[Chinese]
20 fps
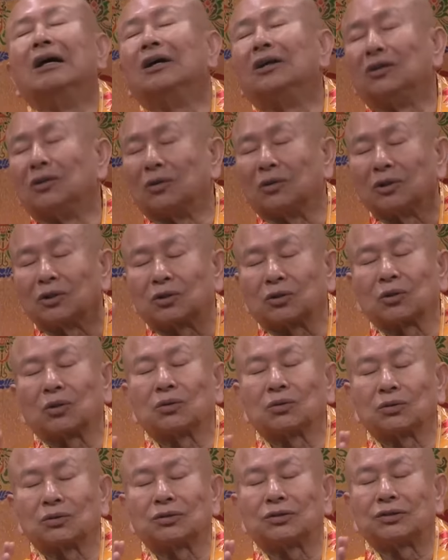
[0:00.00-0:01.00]
有的时
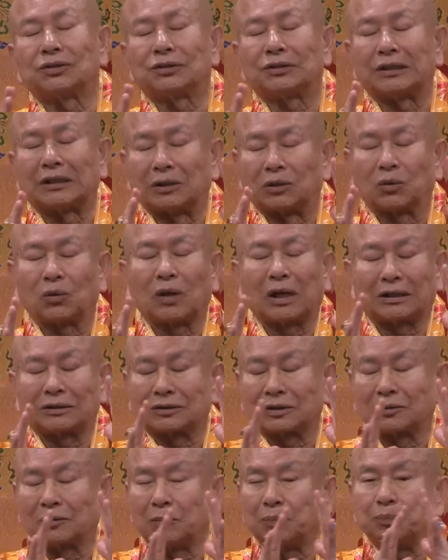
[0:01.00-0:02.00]
候是显化
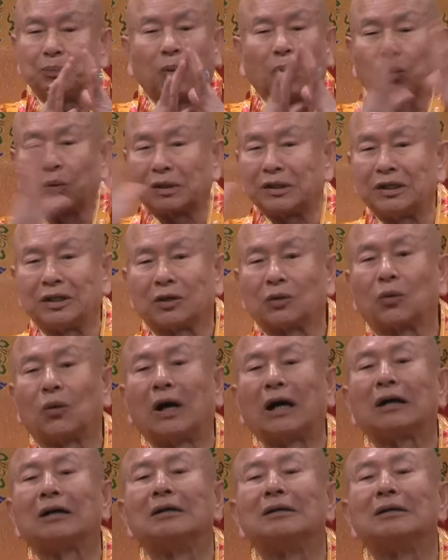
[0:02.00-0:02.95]
成波夜光。